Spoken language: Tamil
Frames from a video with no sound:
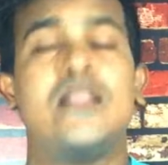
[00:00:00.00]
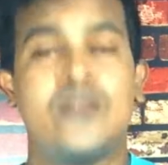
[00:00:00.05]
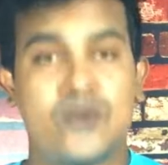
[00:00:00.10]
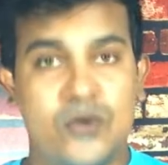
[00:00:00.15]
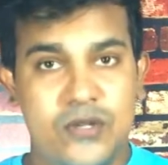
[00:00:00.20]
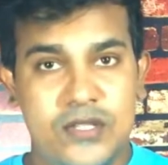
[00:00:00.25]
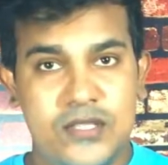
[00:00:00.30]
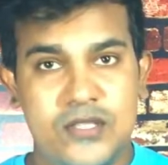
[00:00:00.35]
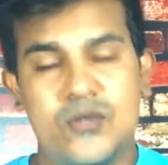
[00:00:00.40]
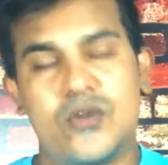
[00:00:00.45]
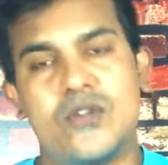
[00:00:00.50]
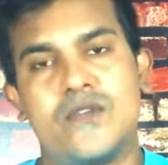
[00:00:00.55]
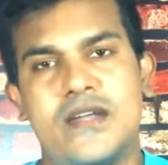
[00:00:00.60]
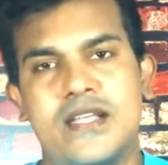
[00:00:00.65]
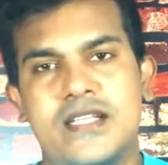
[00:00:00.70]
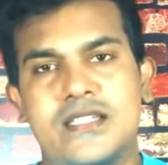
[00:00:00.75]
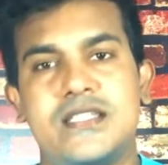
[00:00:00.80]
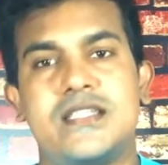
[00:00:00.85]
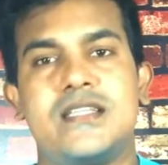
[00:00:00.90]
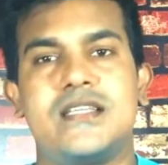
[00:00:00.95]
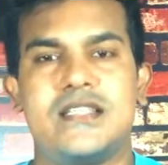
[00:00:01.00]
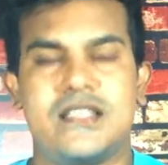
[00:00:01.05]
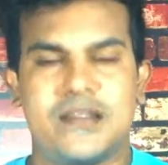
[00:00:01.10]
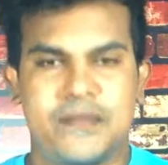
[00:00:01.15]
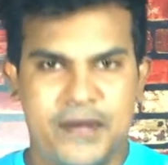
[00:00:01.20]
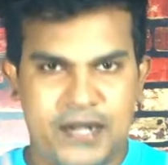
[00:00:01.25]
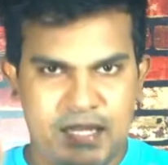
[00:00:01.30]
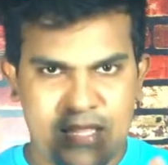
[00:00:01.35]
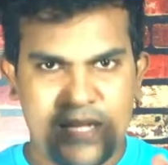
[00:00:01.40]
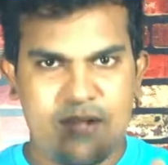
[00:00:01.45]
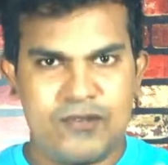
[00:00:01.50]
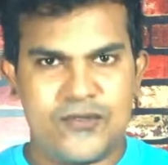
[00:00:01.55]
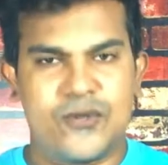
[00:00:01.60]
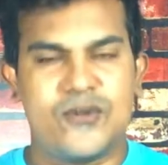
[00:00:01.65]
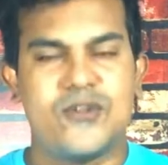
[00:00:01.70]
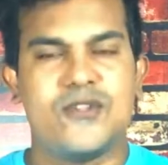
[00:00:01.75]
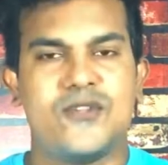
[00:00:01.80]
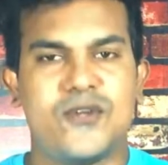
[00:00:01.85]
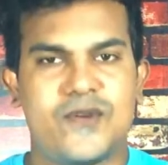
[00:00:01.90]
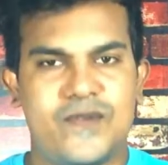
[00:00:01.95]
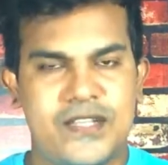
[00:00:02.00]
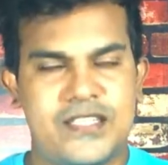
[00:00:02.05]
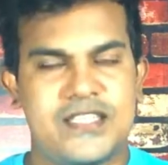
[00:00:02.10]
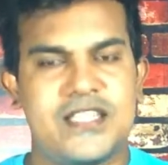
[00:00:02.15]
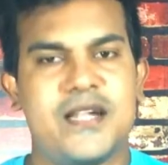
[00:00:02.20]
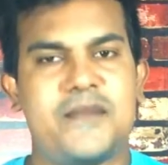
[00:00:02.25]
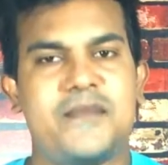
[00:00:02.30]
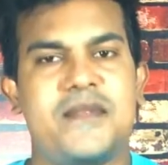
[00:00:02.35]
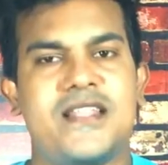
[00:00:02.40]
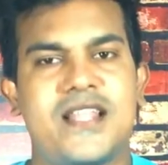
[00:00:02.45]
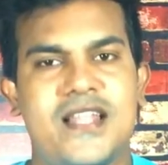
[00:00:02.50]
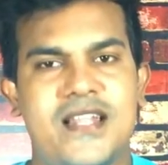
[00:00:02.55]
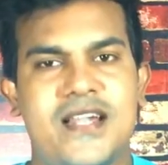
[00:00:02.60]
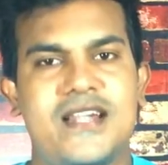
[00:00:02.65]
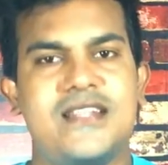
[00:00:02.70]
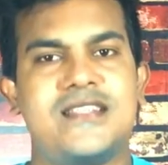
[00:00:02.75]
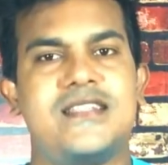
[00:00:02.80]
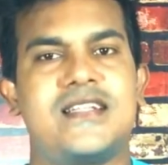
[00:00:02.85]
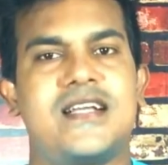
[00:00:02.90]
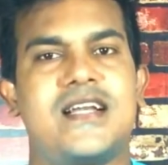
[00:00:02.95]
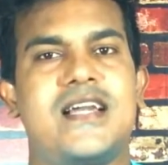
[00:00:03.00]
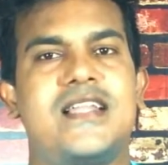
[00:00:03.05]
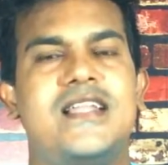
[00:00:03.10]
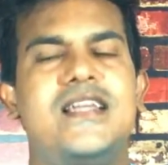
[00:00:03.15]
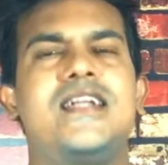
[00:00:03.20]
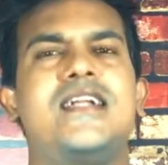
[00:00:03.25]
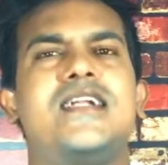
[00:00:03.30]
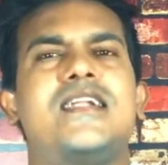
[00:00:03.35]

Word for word: தொண்ணூற்றி ஒரு வயசு இந்த படத்தில் அவர் தொண்ணூற்றி ஒரு வயசில் அப்படியே தான் நடிச்சிருக்காரு